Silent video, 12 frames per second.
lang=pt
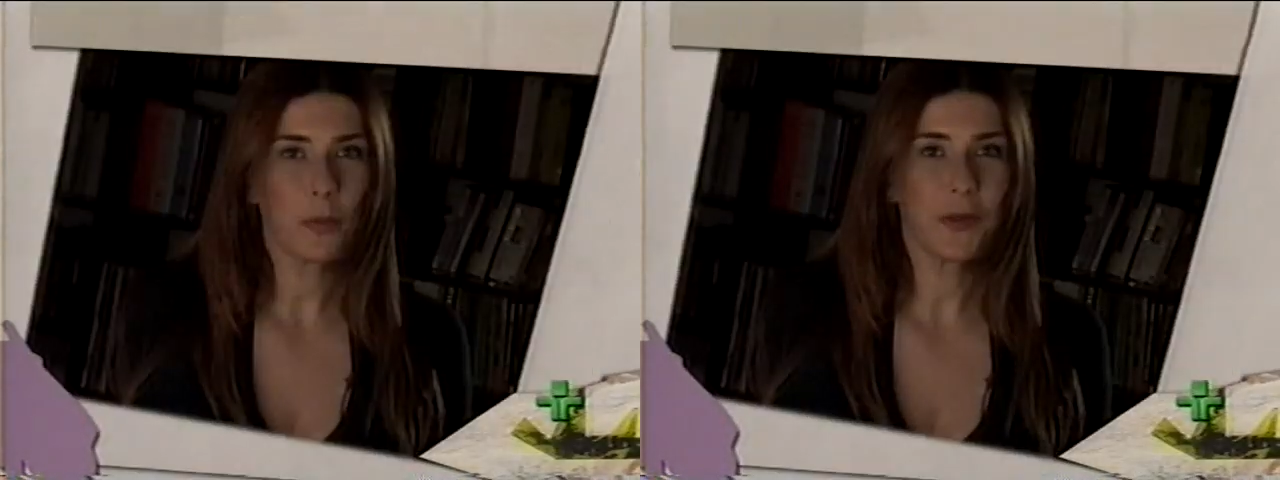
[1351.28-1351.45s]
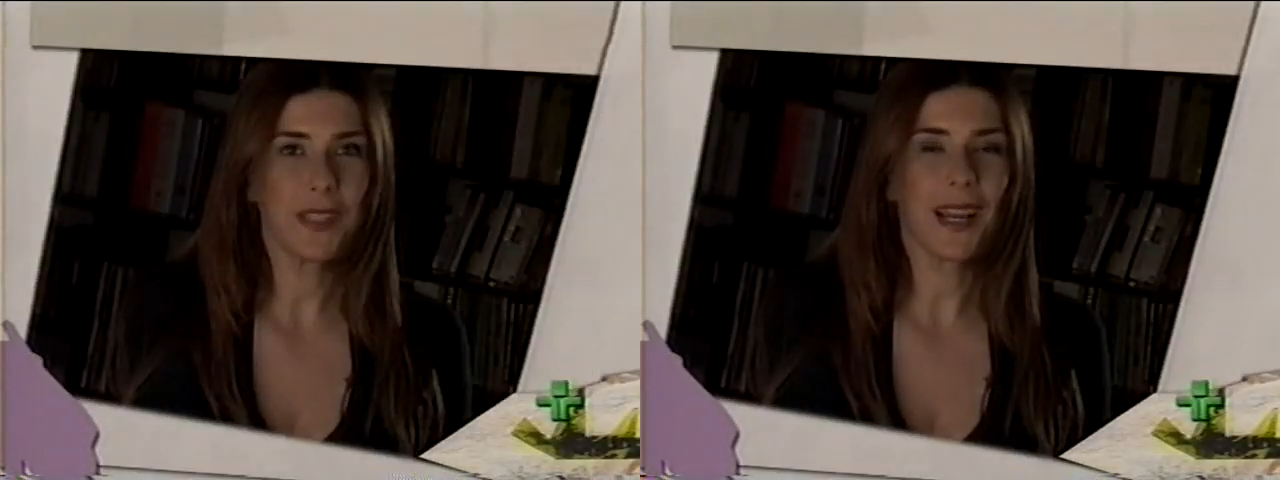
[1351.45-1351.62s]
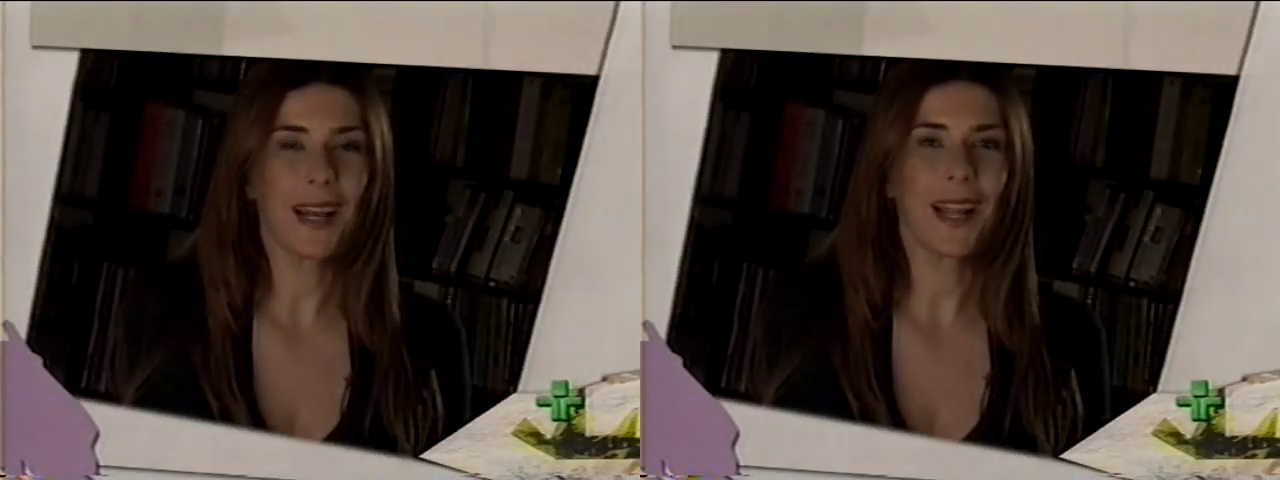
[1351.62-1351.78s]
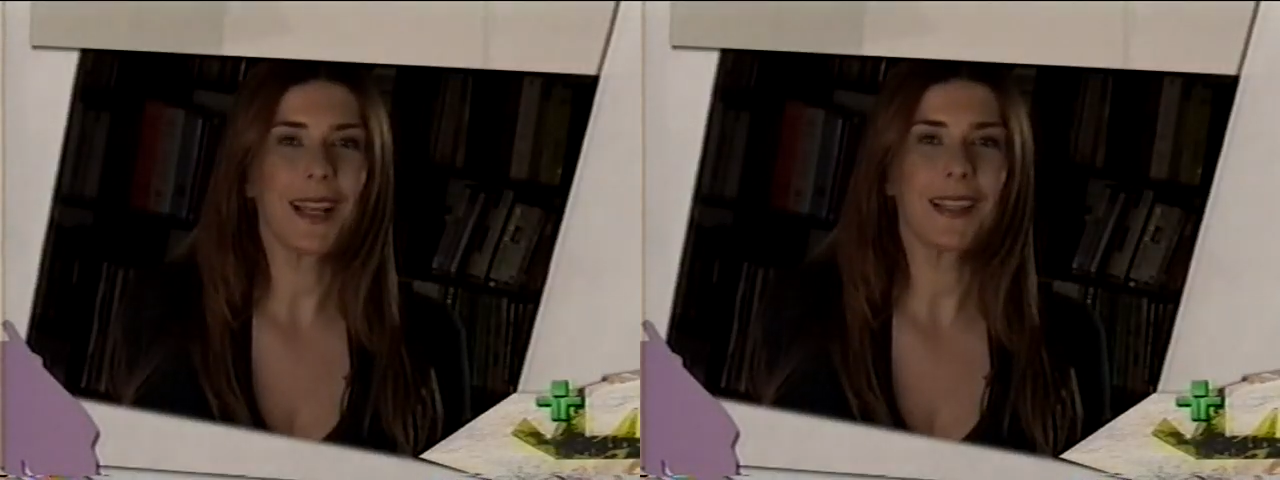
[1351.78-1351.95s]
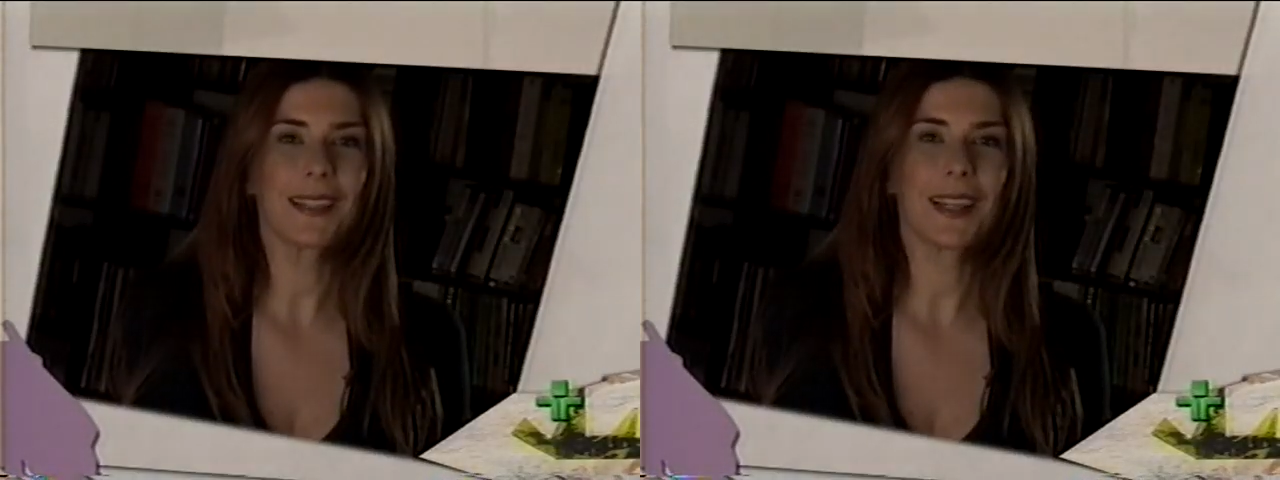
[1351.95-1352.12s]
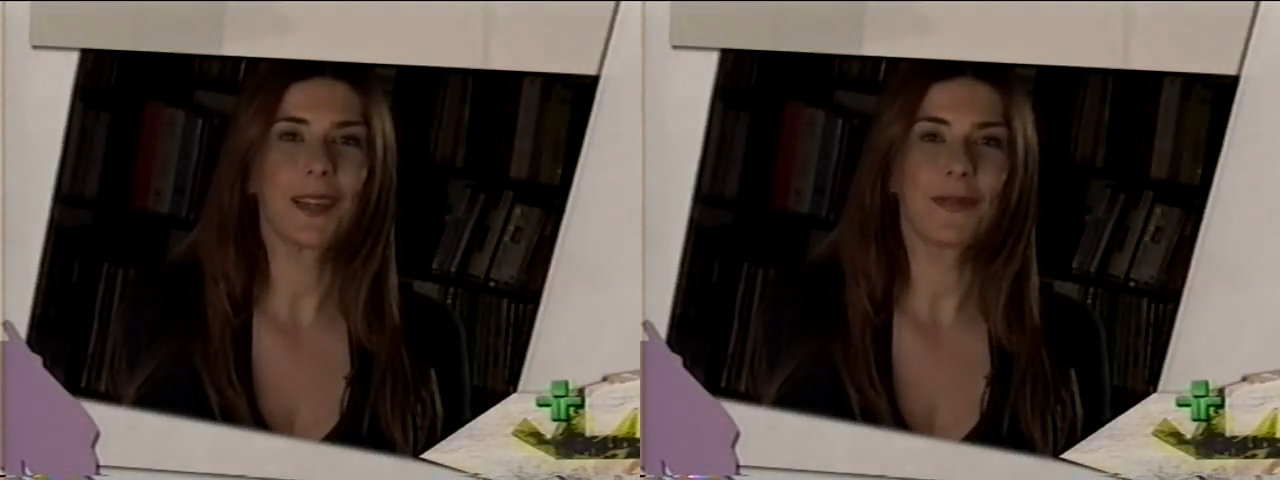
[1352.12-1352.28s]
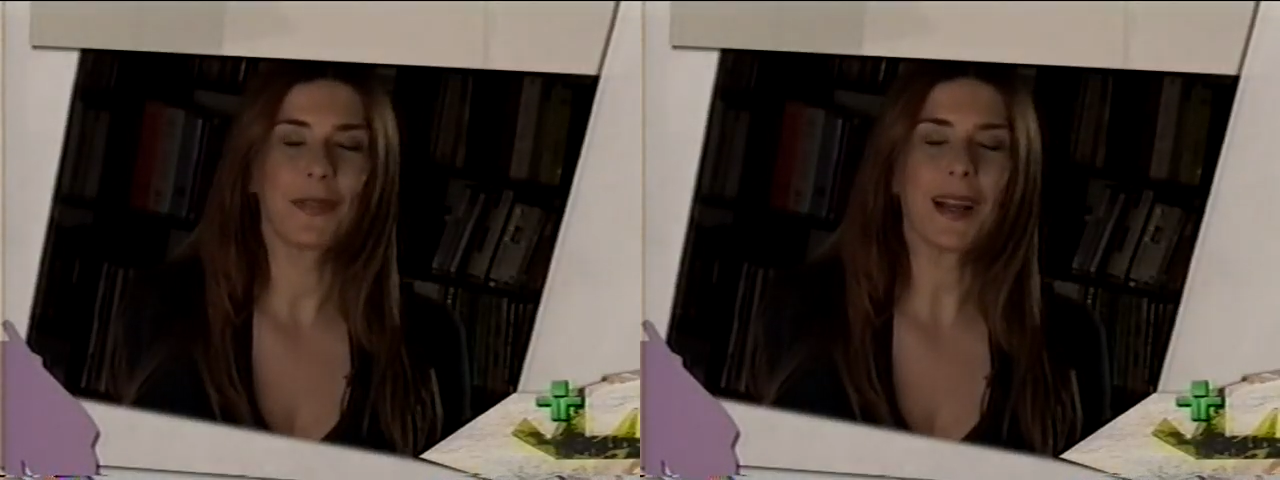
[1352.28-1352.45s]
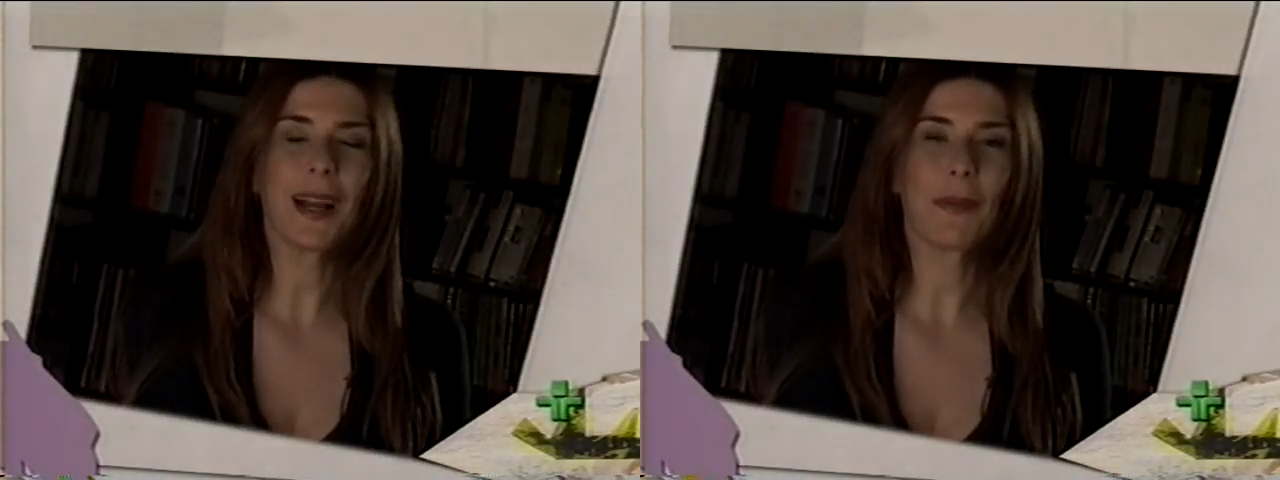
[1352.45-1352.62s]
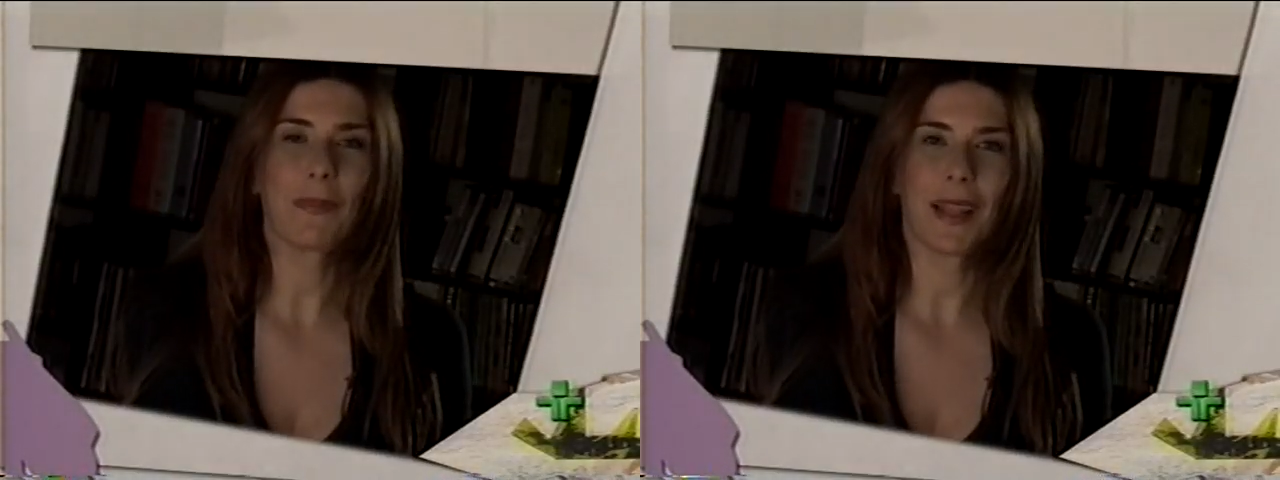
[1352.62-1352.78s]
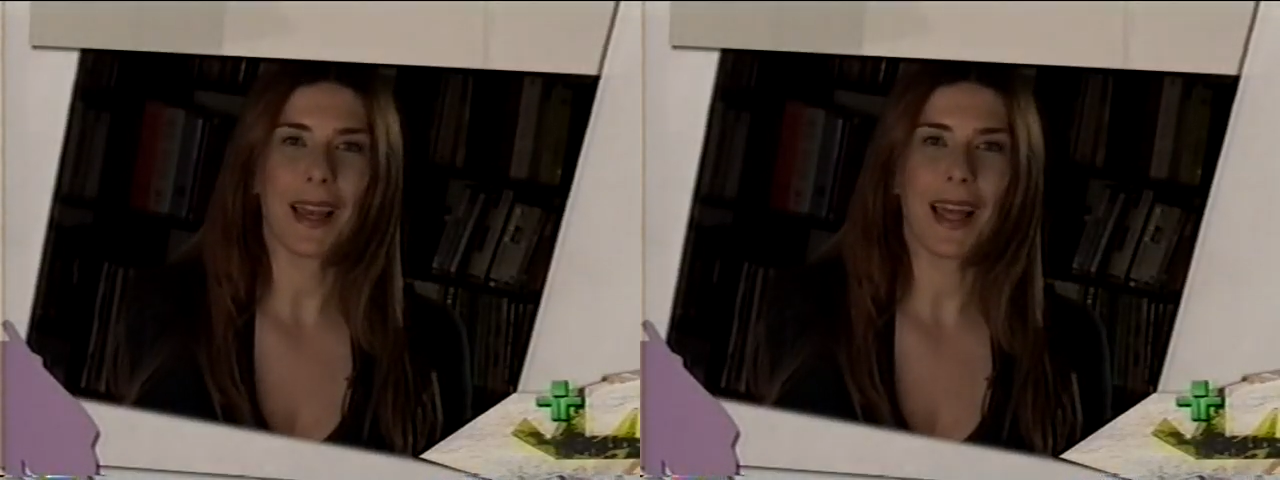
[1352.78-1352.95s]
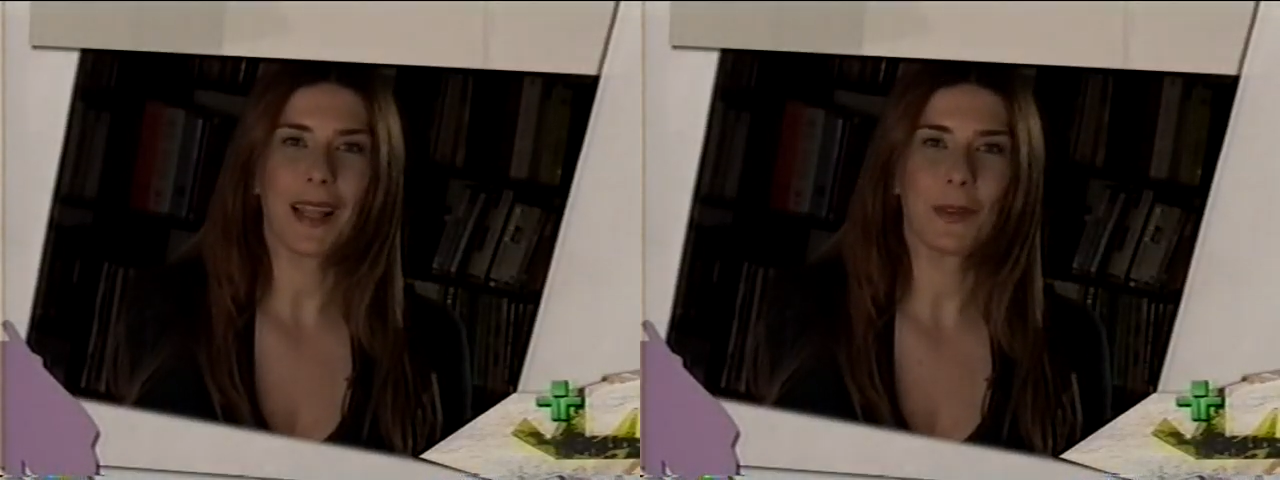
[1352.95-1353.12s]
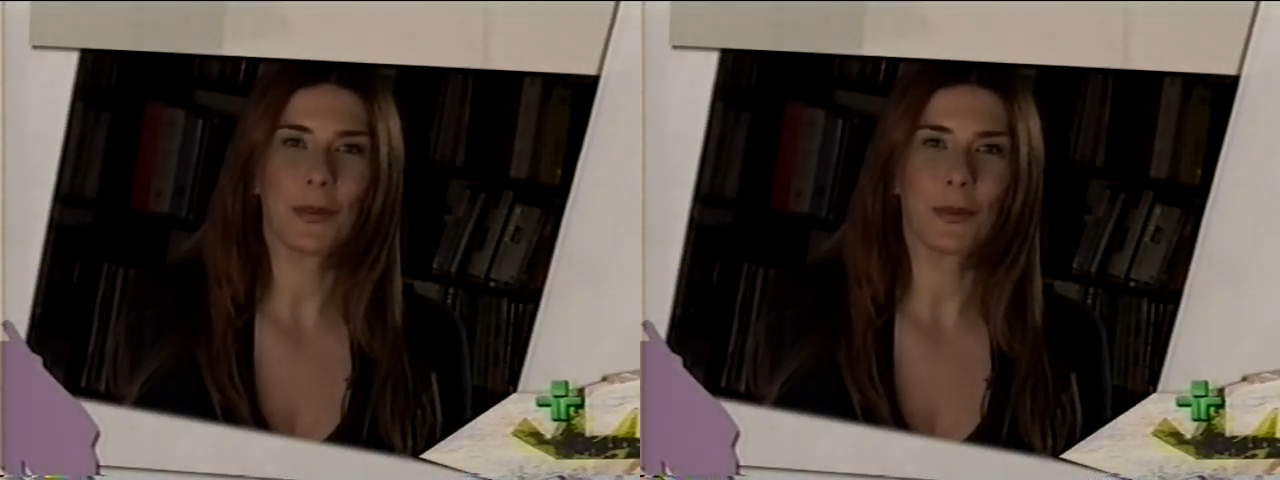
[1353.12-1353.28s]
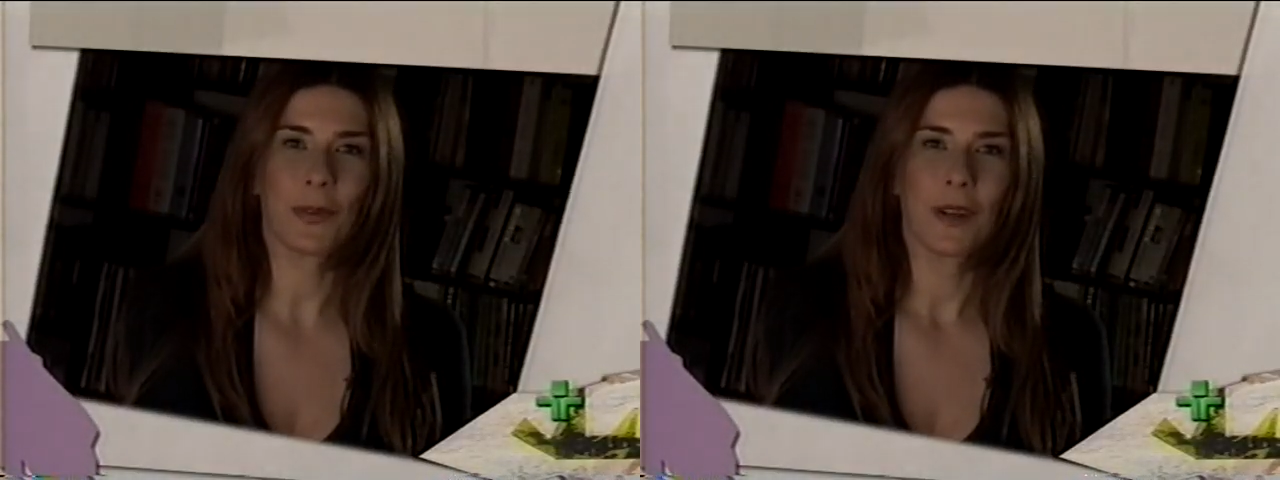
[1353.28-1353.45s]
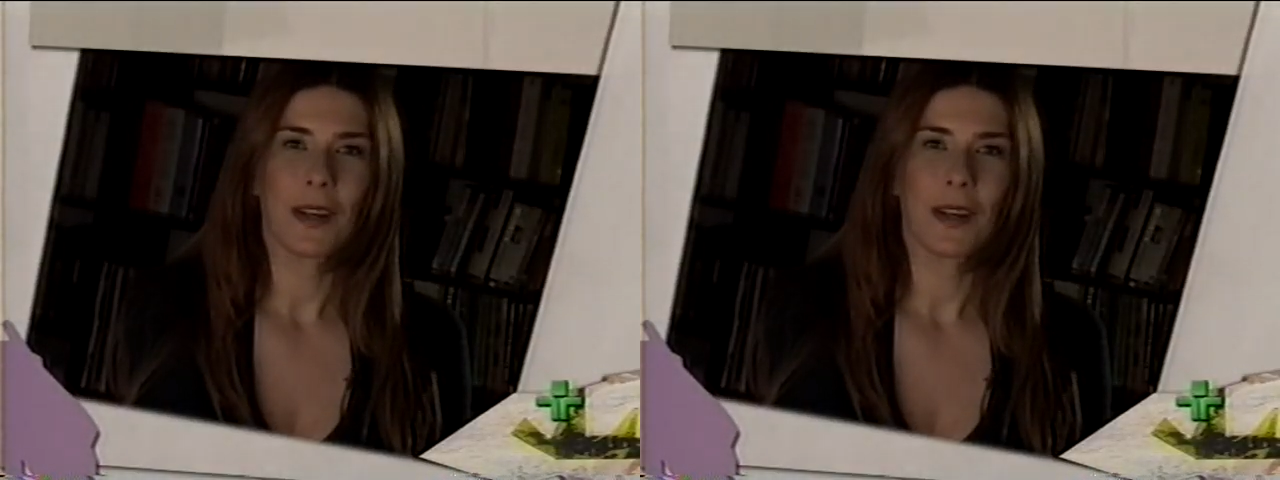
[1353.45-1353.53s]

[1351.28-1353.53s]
o psicanalista Ivan Capelato,